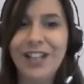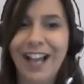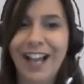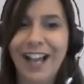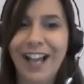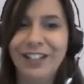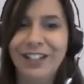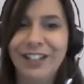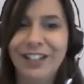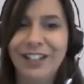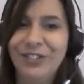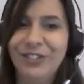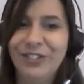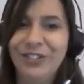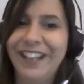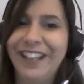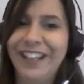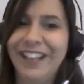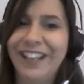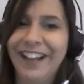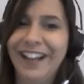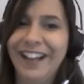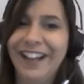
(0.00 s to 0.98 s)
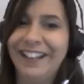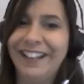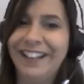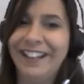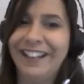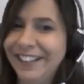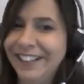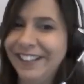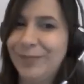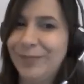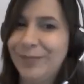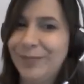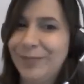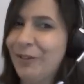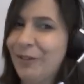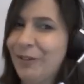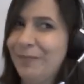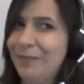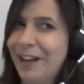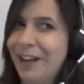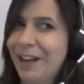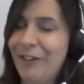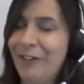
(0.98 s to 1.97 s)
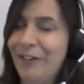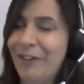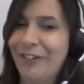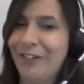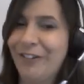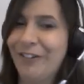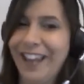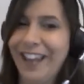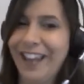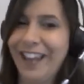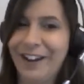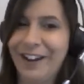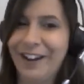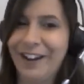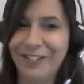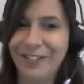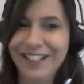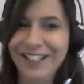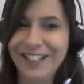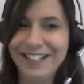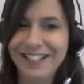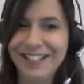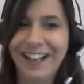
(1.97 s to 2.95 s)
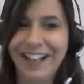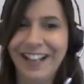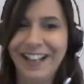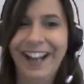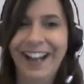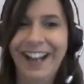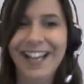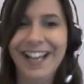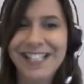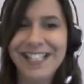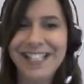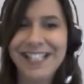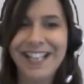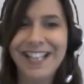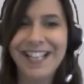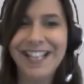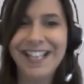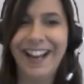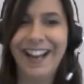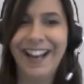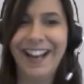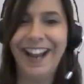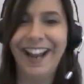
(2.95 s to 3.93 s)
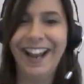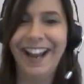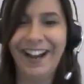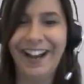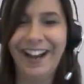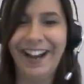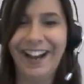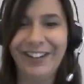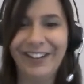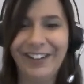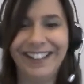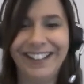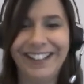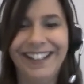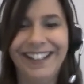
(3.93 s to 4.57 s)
lá do que aqui para comprar qualquer coisa. Sério? Essa é real.